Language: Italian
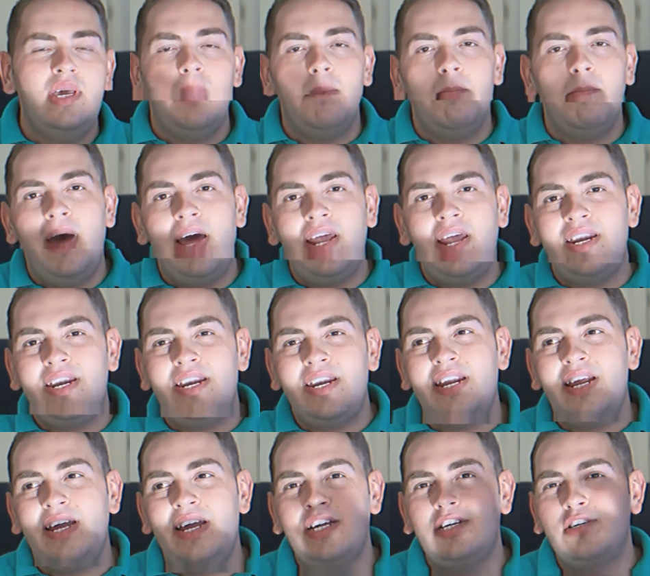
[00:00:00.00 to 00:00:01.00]

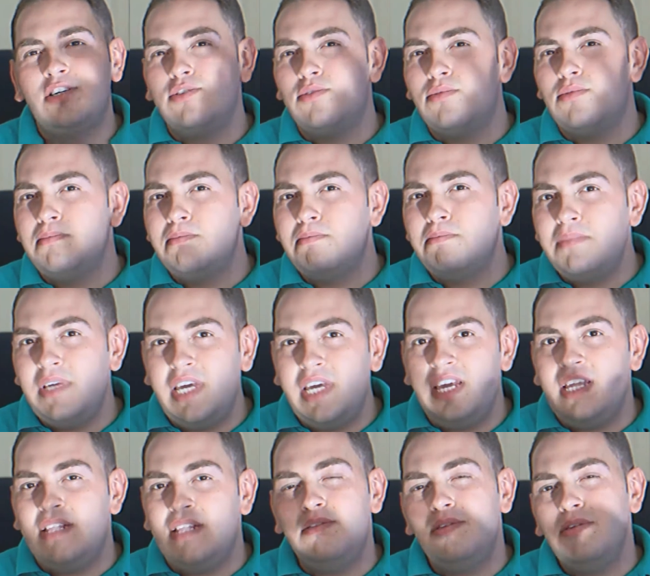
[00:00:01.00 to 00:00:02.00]
barra
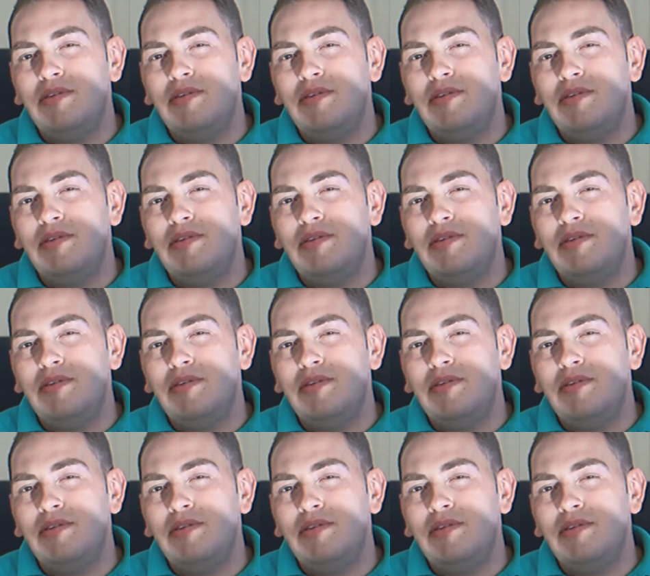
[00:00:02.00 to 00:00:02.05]
commedia,